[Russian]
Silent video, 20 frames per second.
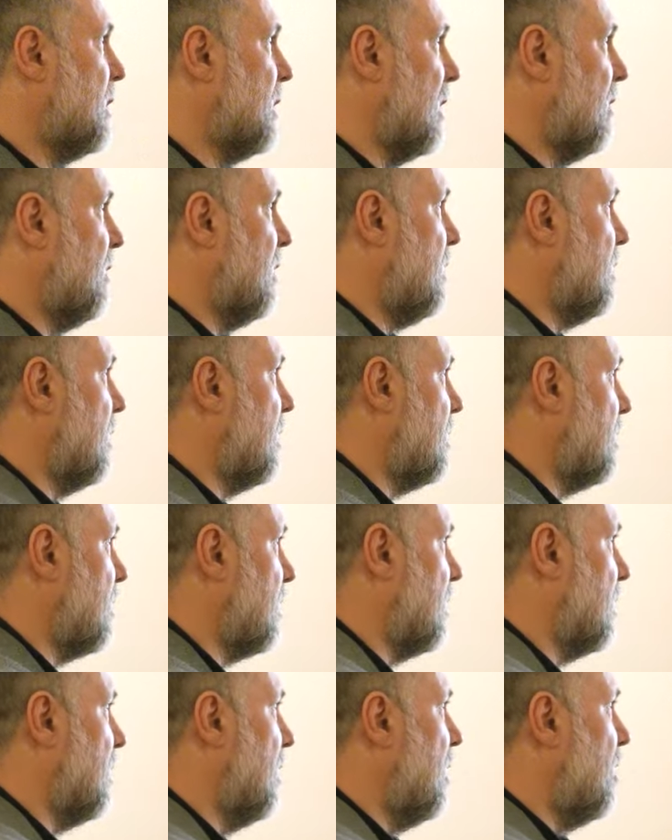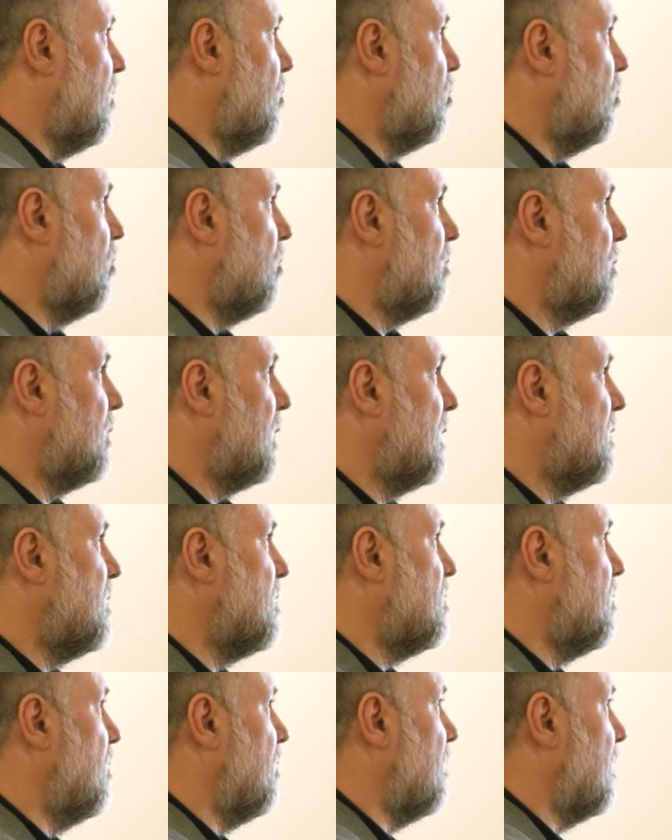наверное, это, ну, я не
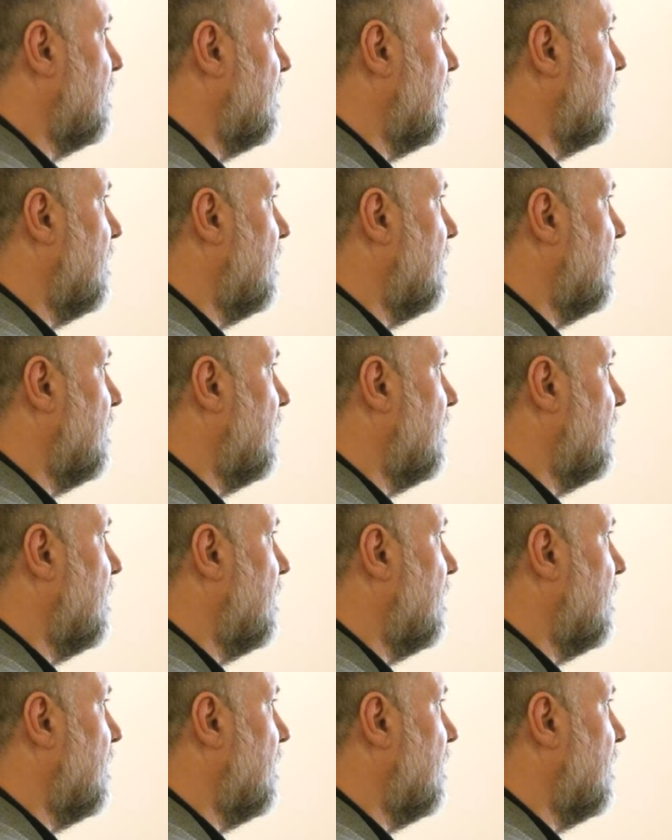знаю,